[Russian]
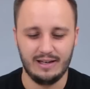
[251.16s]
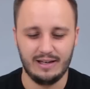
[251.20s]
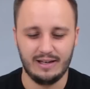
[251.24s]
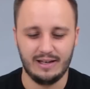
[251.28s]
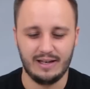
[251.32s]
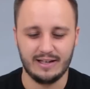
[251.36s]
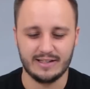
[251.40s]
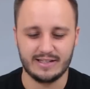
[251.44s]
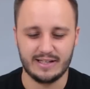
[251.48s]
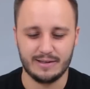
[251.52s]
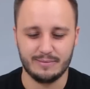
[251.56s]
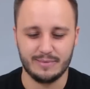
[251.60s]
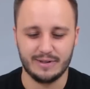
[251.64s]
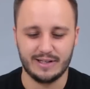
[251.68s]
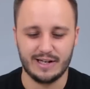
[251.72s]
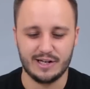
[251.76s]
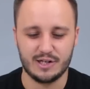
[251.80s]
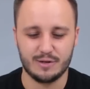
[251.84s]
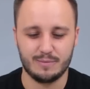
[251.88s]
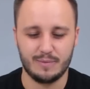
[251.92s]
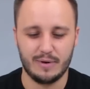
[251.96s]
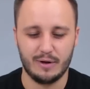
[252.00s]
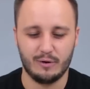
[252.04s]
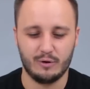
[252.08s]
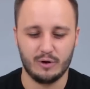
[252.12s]
И если мы
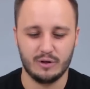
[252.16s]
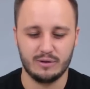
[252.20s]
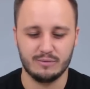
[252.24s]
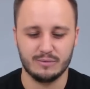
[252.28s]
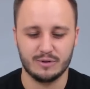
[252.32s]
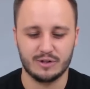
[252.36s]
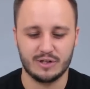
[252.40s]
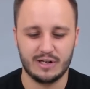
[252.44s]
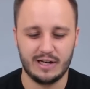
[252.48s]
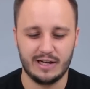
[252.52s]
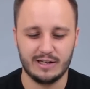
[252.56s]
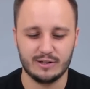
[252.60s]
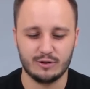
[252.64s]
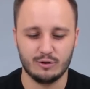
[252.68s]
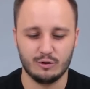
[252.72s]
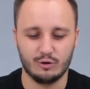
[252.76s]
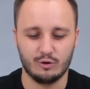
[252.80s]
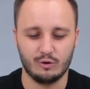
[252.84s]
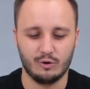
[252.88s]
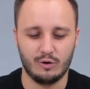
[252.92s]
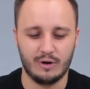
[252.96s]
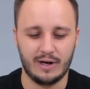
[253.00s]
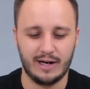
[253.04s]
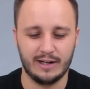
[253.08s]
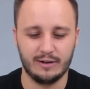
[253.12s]
дальше переходим к железу,
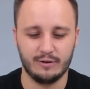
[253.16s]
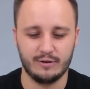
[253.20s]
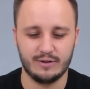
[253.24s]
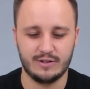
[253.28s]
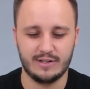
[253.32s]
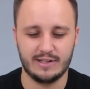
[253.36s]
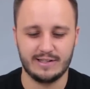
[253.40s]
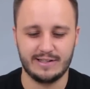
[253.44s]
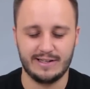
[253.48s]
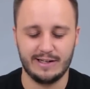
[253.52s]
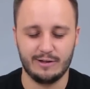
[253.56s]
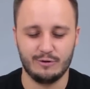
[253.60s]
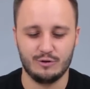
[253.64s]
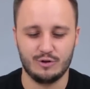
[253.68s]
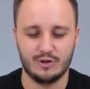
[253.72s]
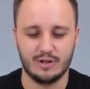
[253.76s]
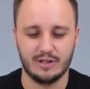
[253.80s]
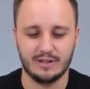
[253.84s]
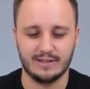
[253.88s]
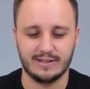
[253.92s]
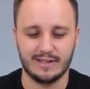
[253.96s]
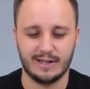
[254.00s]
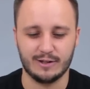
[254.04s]
то оно здесь следующее.